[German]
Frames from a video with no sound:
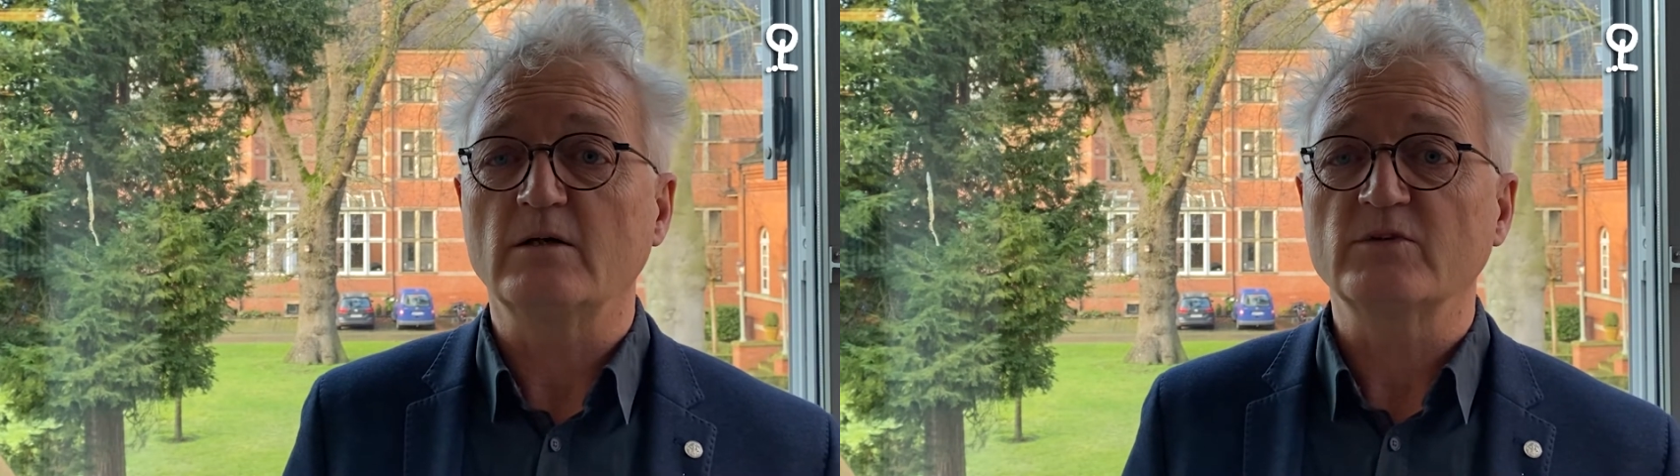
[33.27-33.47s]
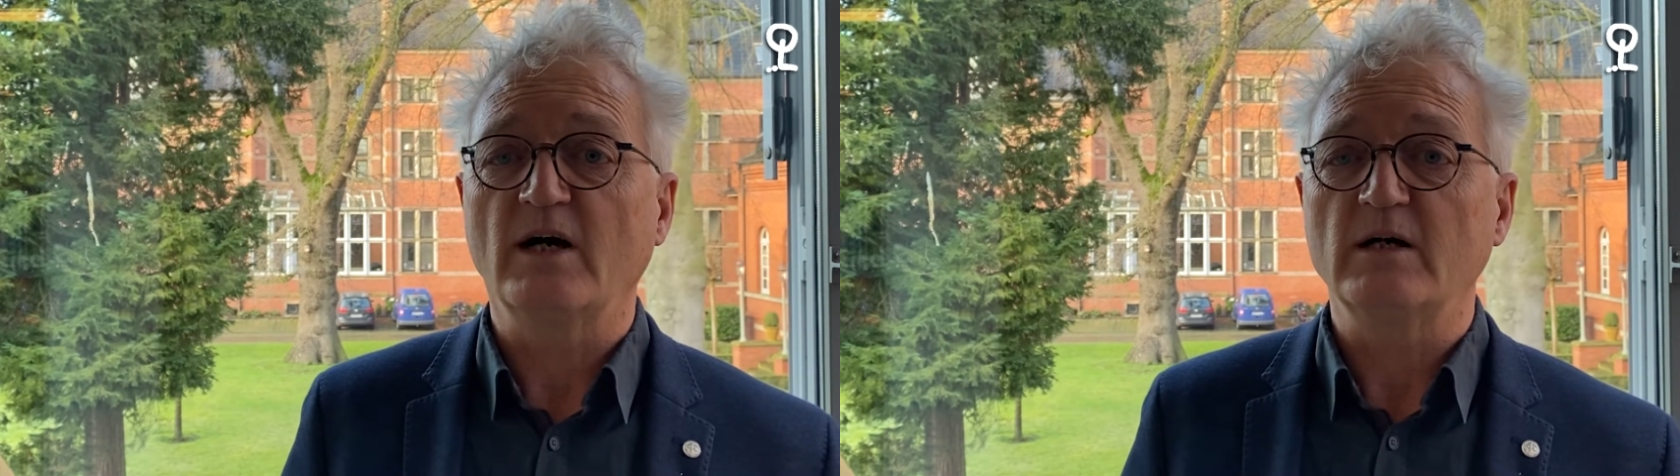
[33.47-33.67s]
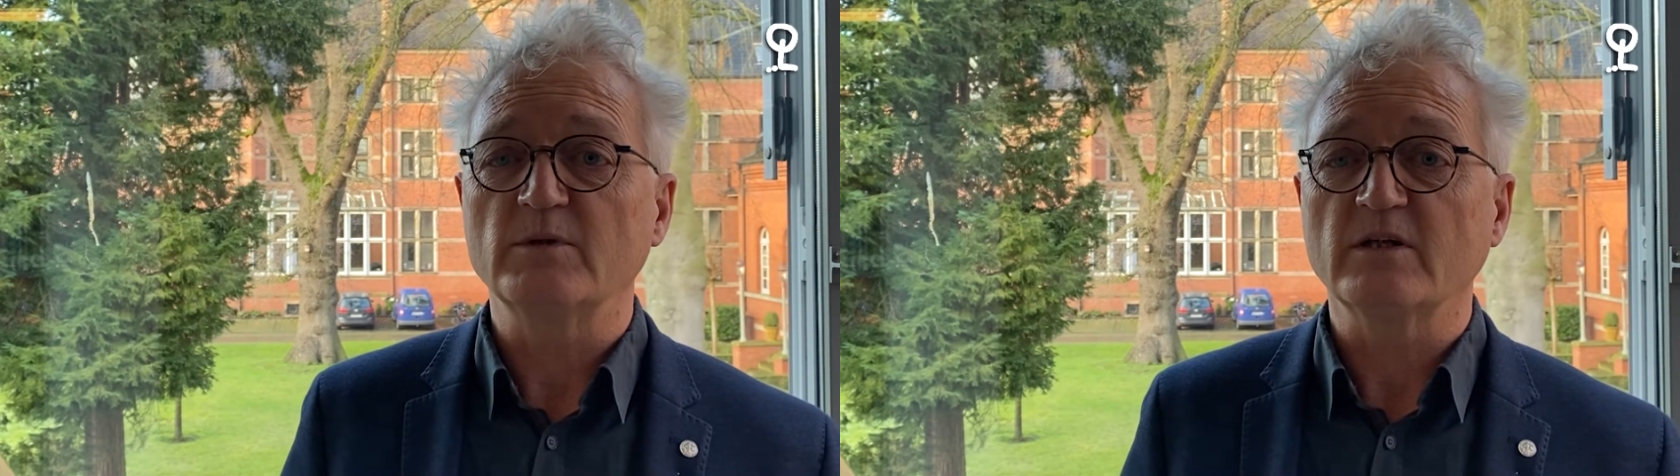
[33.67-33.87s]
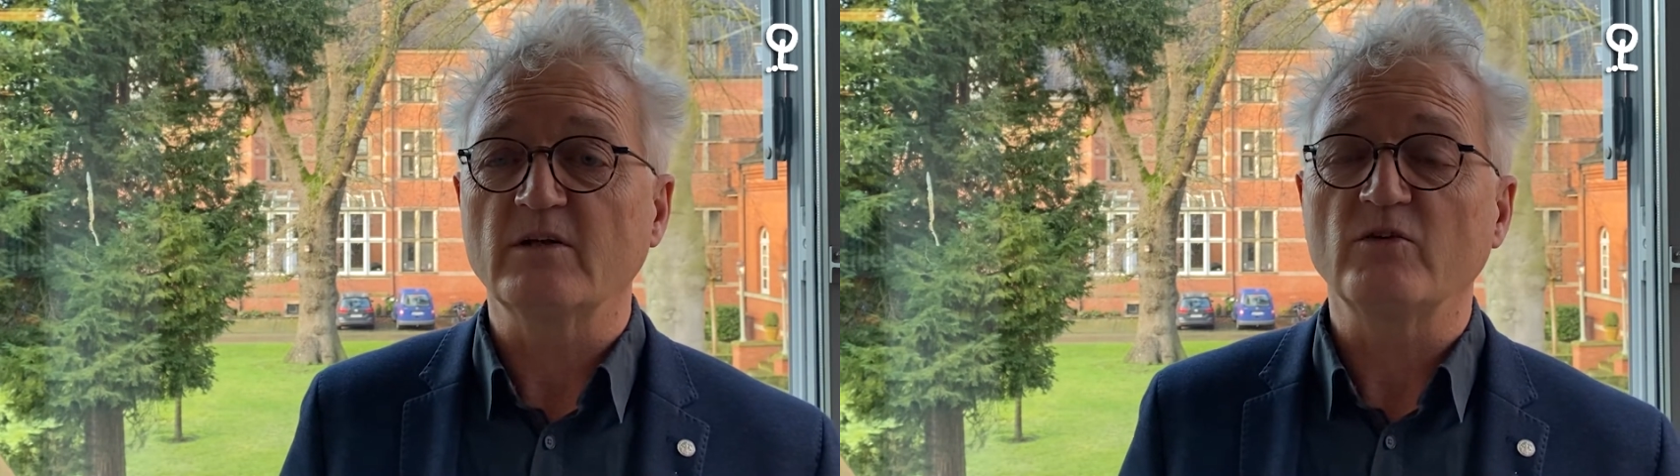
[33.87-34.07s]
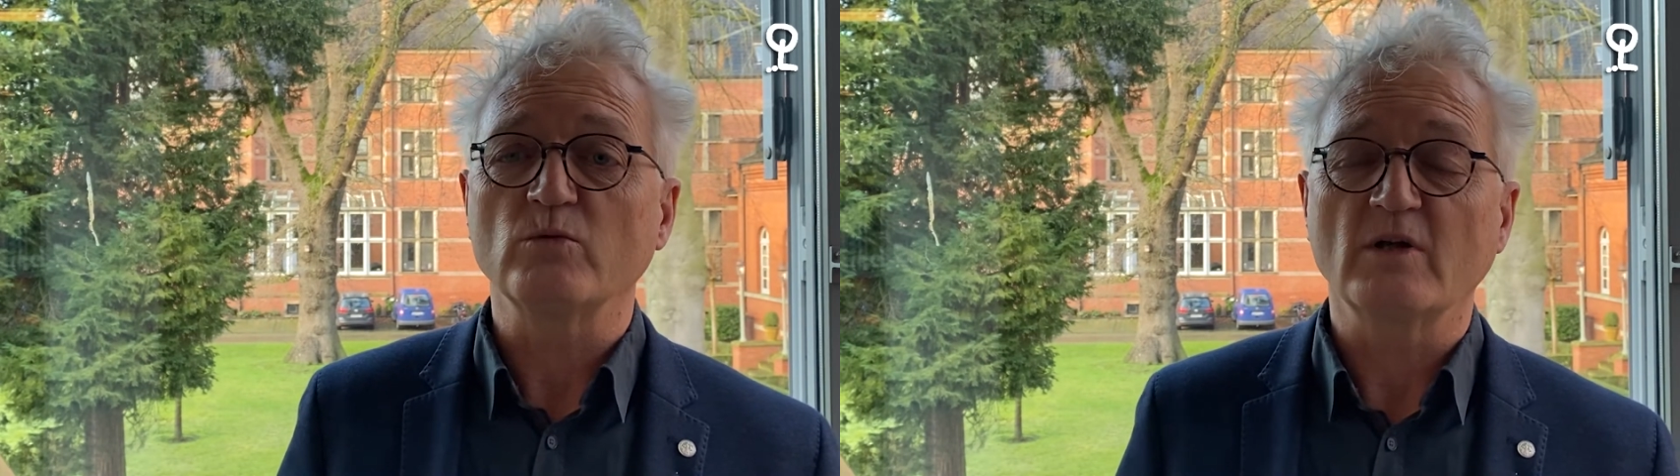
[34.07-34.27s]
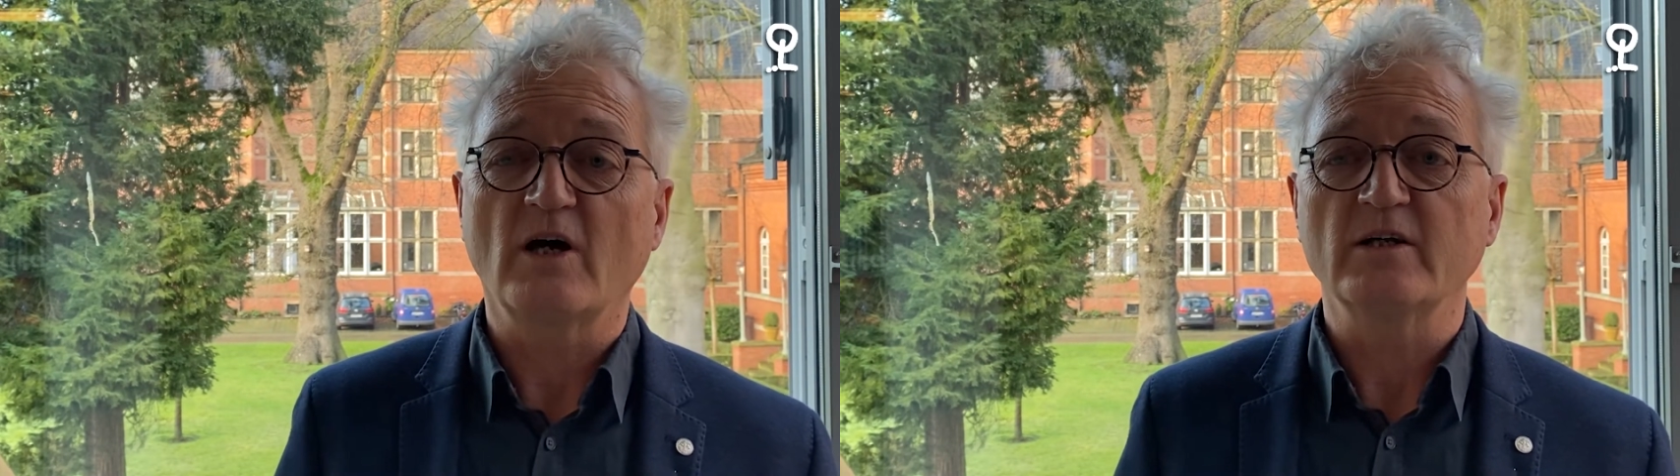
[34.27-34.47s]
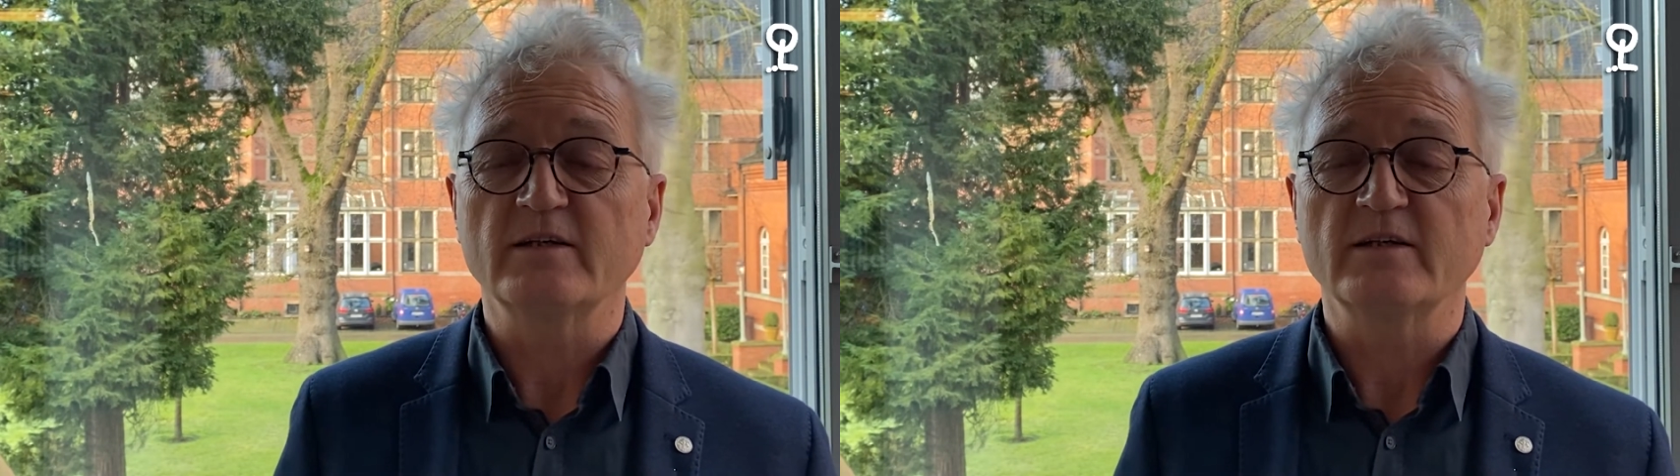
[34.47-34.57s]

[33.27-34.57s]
aufgearbeitet ist und daran